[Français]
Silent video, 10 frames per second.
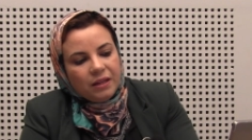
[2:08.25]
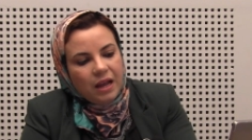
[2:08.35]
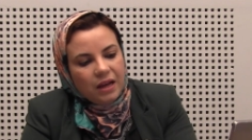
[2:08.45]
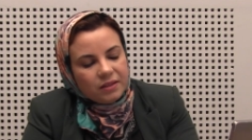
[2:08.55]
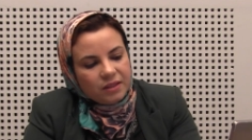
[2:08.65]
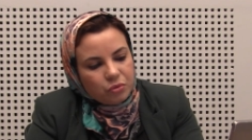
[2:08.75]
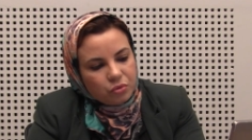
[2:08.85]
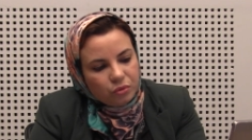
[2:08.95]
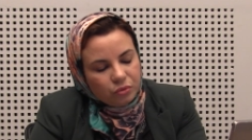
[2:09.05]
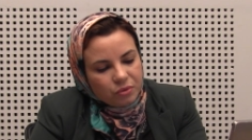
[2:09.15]
la
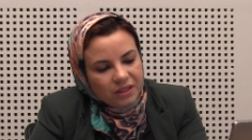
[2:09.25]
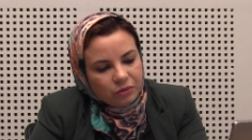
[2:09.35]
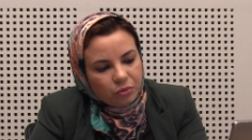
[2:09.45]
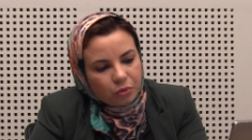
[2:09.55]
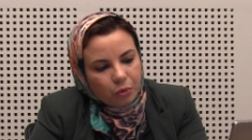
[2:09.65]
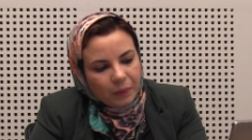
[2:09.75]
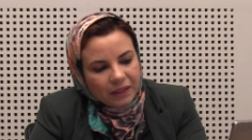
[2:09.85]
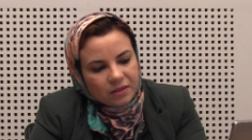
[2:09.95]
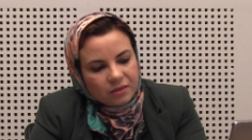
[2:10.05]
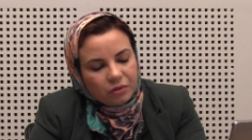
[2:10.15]
cession de cette entreprise.